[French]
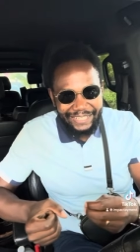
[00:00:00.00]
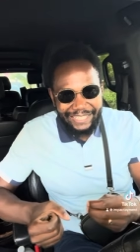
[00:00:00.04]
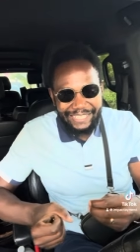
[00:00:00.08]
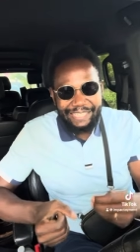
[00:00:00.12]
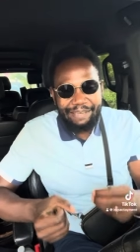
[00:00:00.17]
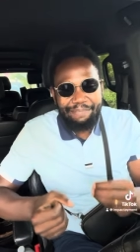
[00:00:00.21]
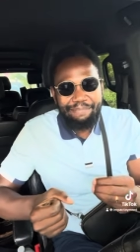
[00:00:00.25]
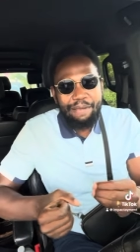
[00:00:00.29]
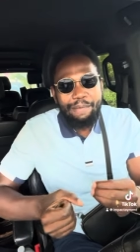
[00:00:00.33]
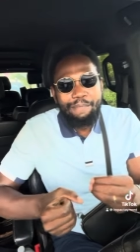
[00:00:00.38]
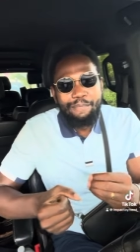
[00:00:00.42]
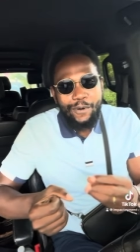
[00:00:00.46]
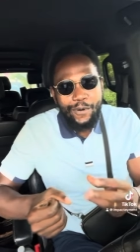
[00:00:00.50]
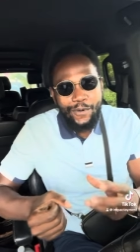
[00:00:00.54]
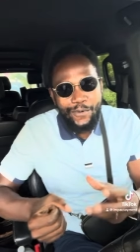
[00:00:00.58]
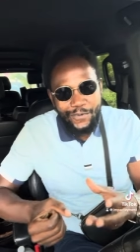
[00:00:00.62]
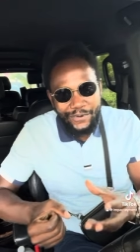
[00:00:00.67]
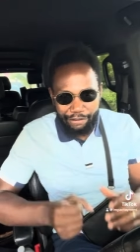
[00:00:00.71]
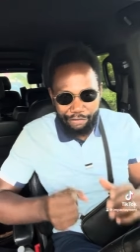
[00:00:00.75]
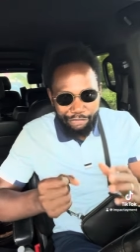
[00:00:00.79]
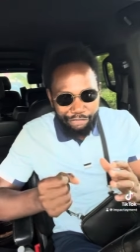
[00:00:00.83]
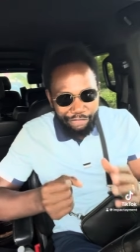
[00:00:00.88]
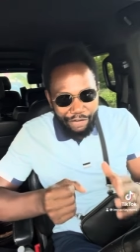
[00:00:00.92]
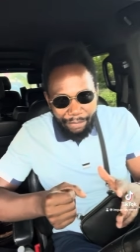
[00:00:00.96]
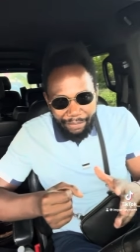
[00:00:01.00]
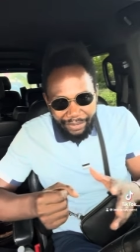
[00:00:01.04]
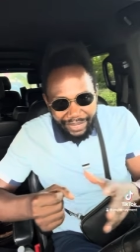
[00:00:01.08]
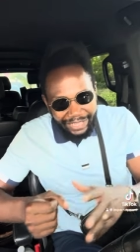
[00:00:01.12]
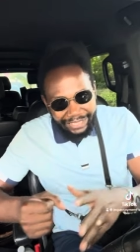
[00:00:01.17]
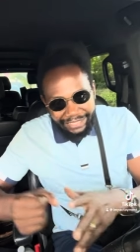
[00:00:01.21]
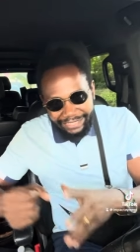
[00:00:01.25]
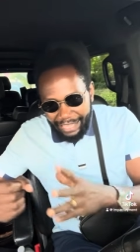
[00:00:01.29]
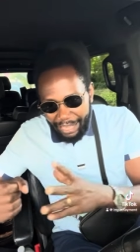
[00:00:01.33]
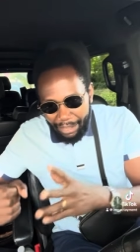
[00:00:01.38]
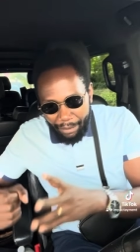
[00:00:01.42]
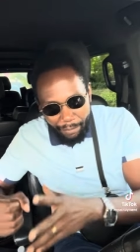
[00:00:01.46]
j'aimais beaucoup les femmes qui
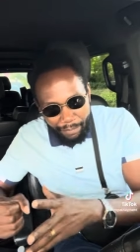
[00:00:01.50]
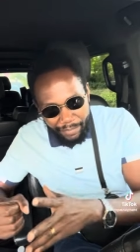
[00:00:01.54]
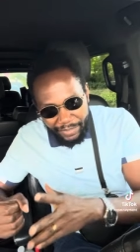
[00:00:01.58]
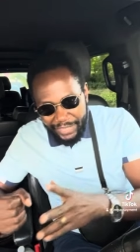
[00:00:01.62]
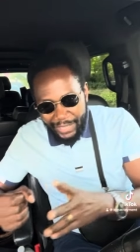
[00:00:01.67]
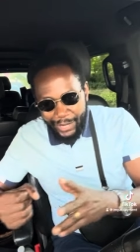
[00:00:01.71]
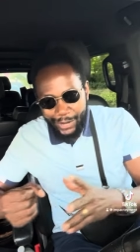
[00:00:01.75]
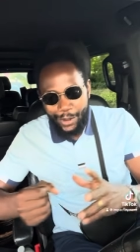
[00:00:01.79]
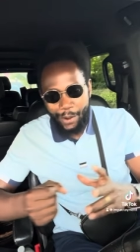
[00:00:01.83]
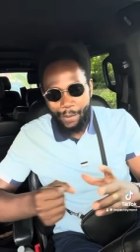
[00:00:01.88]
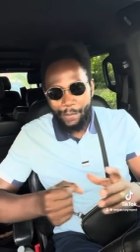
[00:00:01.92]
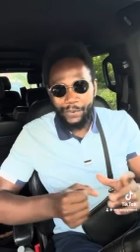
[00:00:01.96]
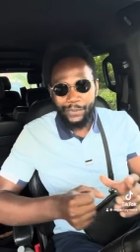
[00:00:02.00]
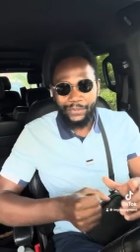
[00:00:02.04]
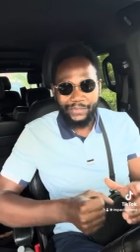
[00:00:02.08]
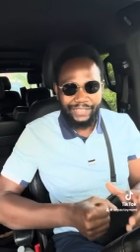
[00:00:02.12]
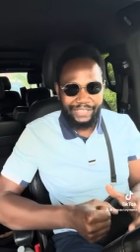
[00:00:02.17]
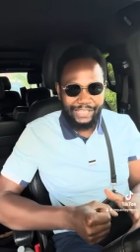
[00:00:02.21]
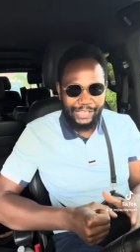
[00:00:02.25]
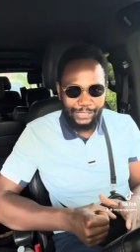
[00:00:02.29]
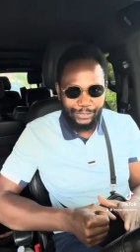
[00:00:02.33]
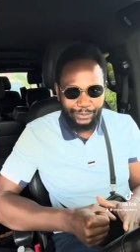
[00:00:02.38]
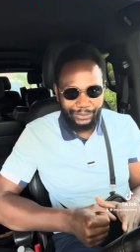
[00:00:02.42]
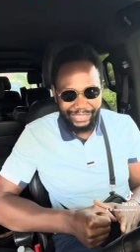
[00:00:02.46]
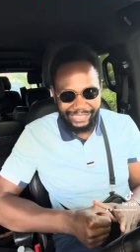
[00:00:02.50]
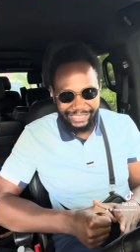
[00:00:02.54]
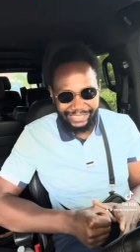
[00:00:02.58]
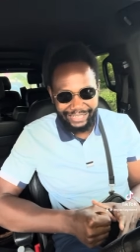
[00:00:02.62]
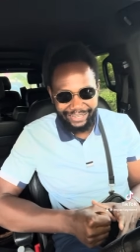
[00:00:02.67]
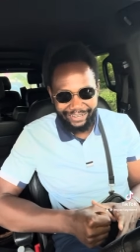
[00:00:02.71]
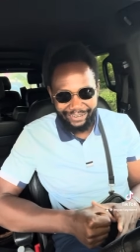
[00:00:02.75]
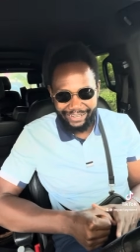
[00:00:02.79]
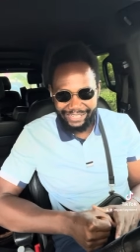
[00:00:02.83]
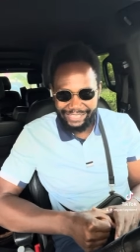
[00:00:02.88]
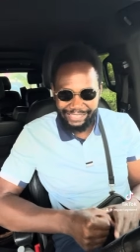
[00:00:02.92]
étaient habillées comme les des hôtesses de l'air.